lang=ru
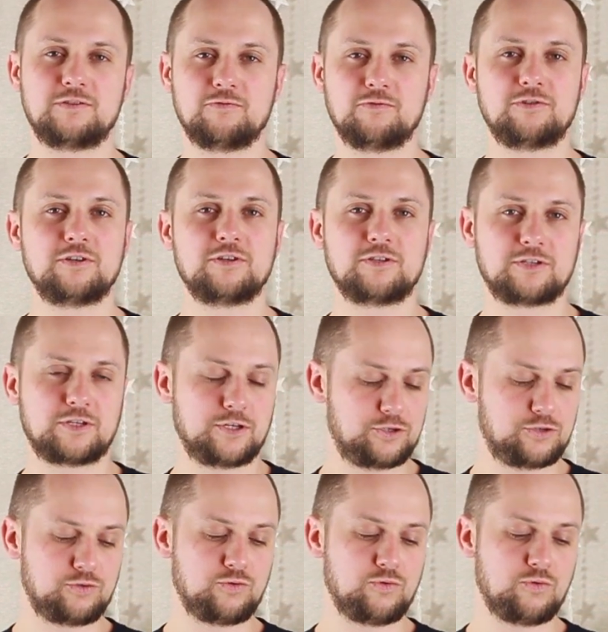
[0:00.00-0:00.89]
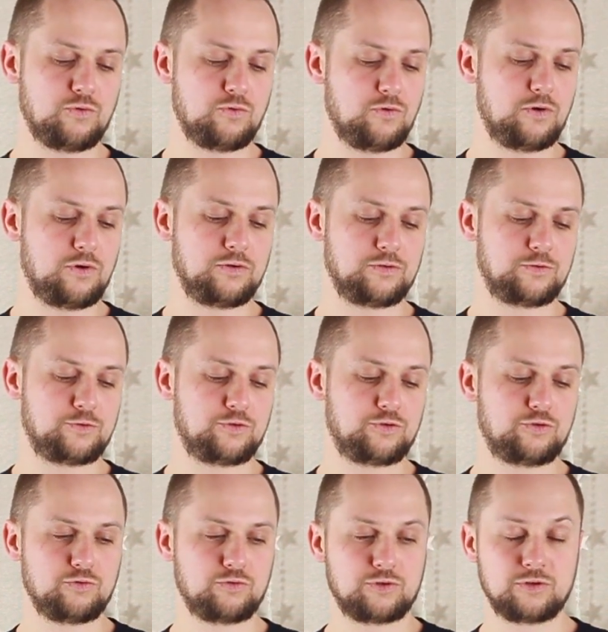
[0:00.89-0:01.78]
Сегодня я расскажу о
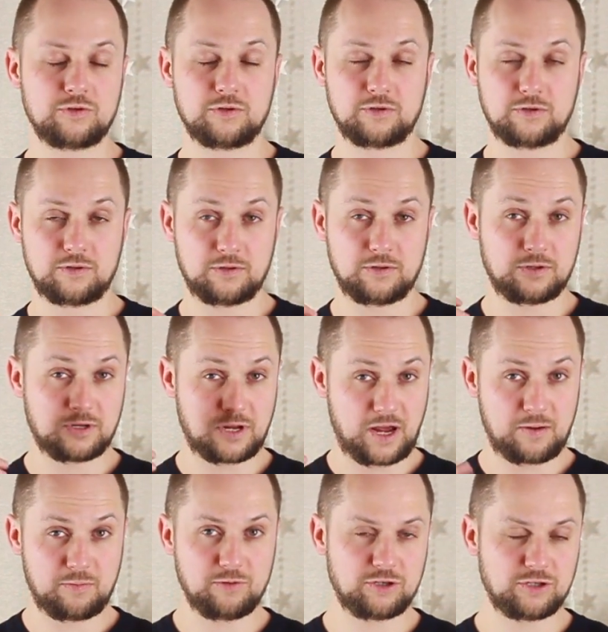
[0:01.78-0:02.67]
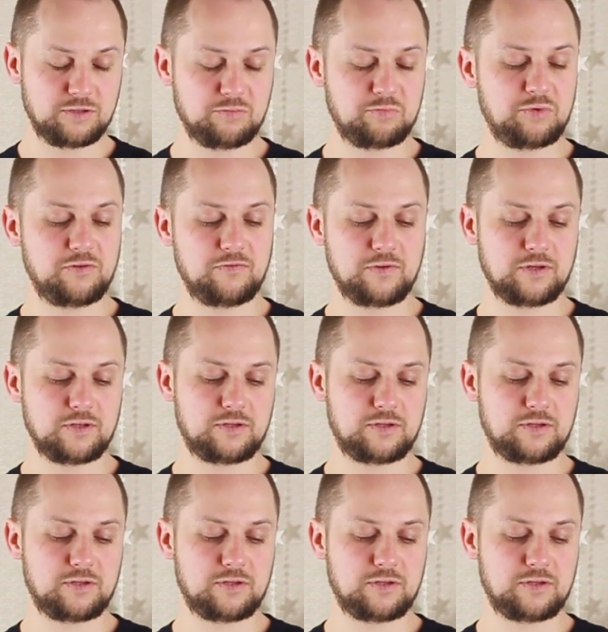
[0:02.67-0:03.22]
чуть-чуть необычном пиве.